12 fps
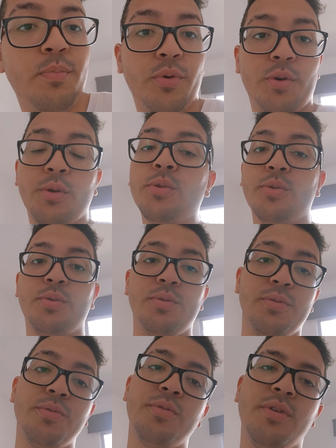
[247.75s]
e pronto.
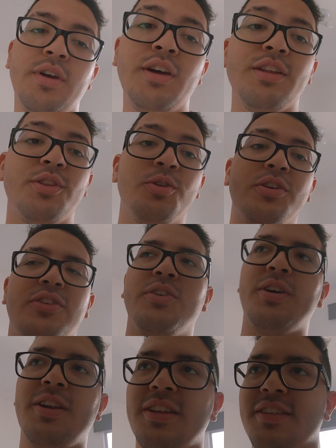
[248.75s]

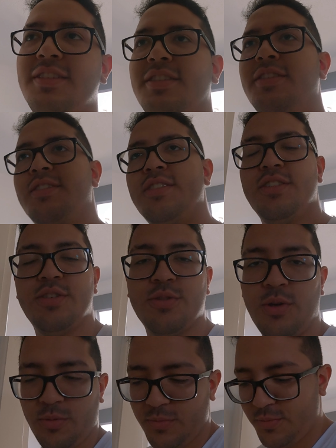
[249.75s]
12 horas de
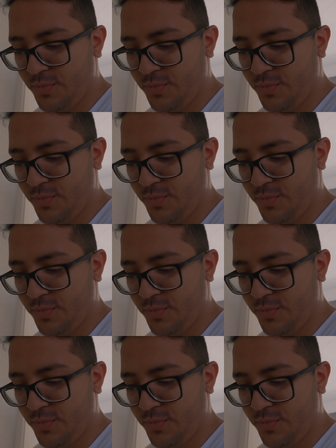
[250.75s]
som